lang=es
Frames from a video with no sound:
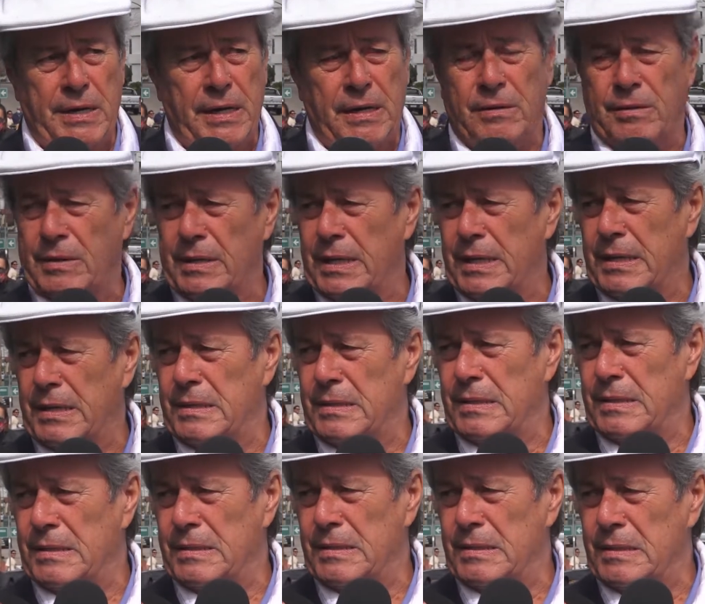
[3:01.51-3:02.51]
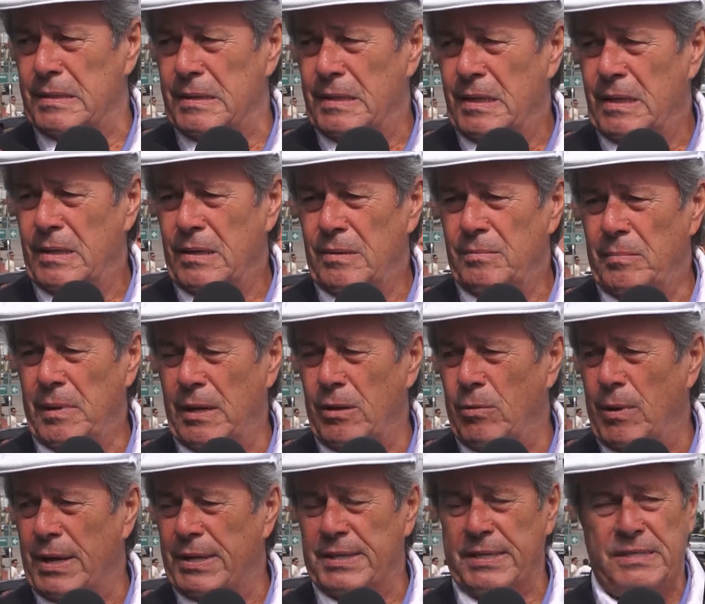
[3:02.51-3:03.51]
recorrer eh,
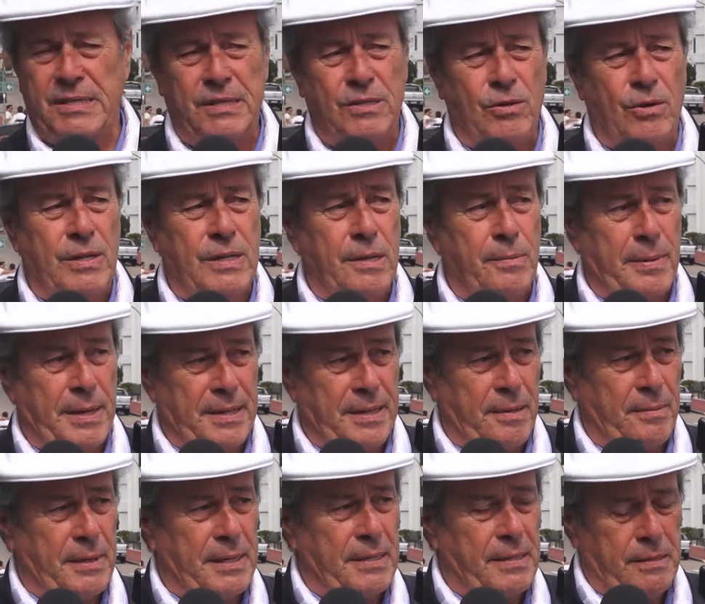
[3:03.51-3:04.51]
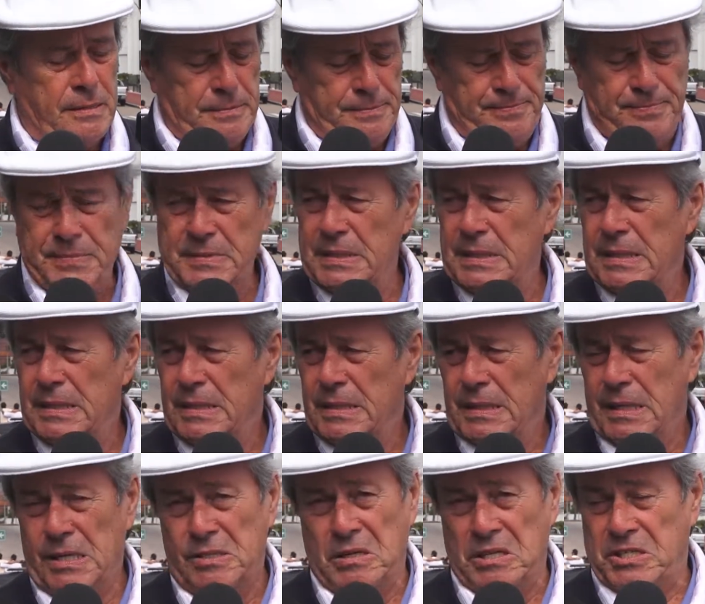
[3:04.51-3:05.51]
baluartes en todo el departamento.
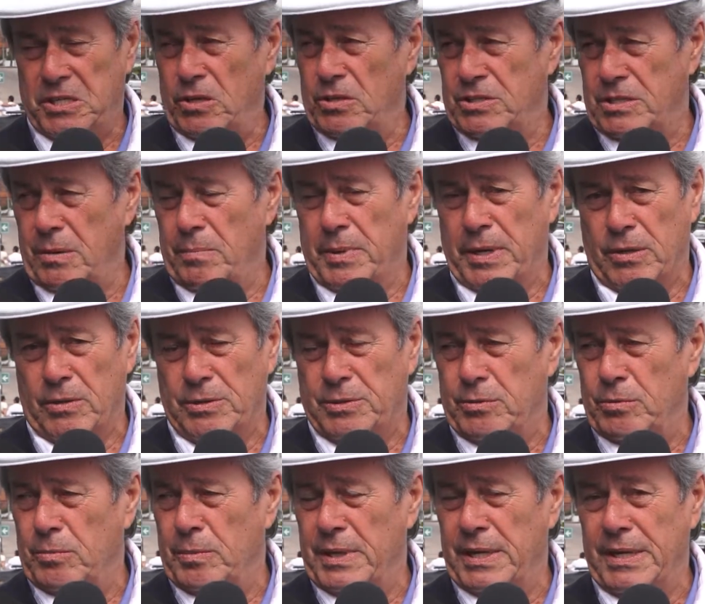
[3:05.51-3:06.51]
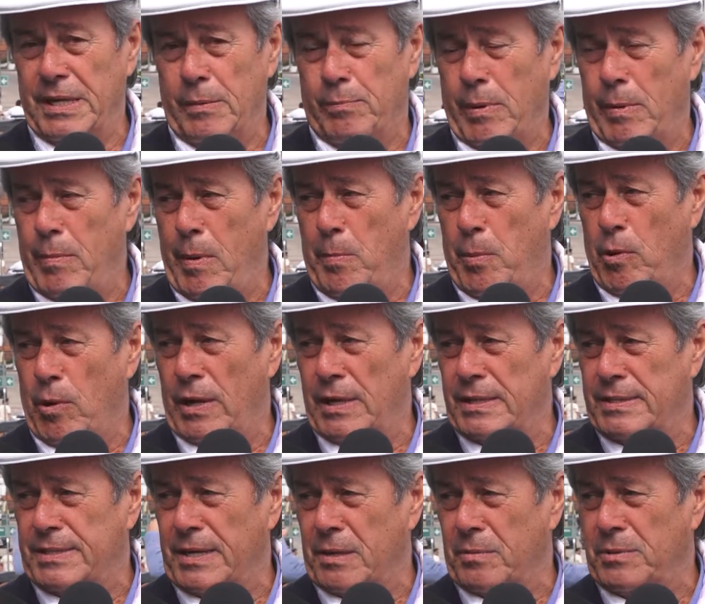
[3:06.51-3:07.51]
Eso ha sido siempre costumbre. Y después me pongo
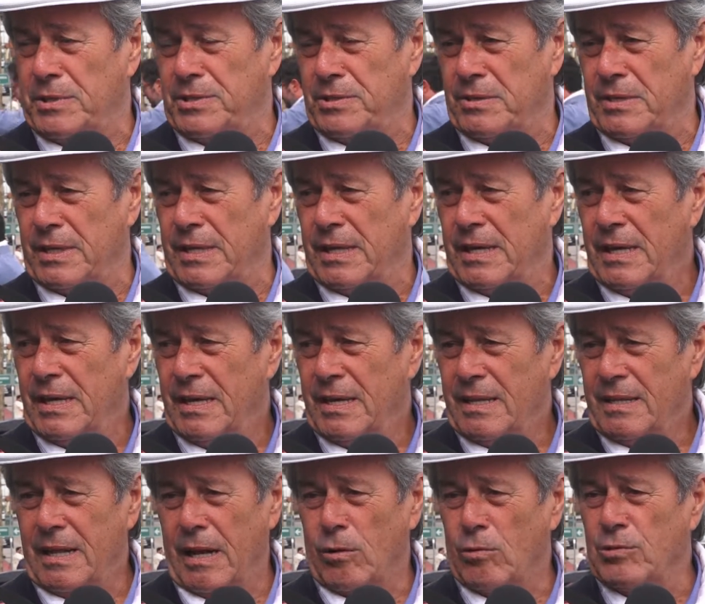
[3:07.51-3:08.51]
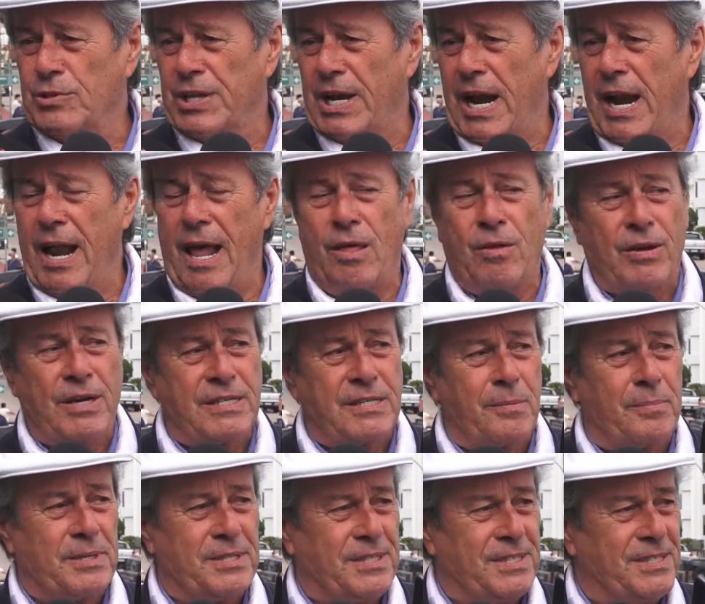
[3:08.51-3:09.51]
al servicio de, algún traslado que
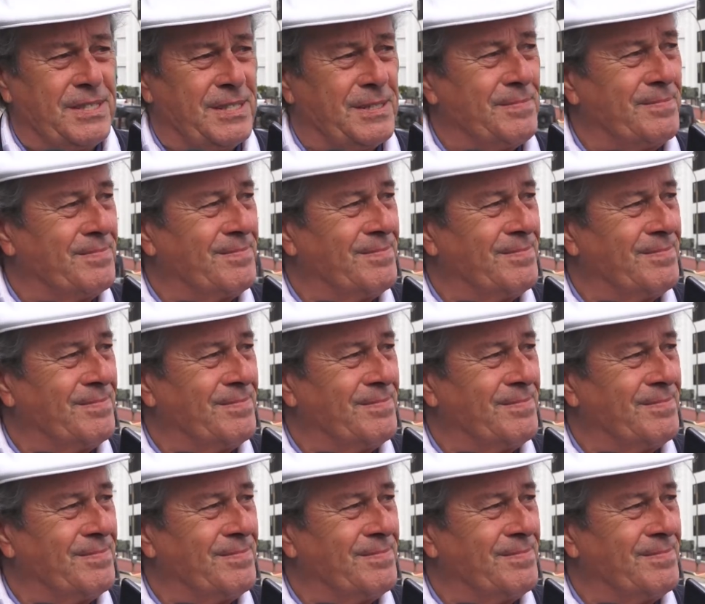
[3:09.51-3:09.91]
se precise.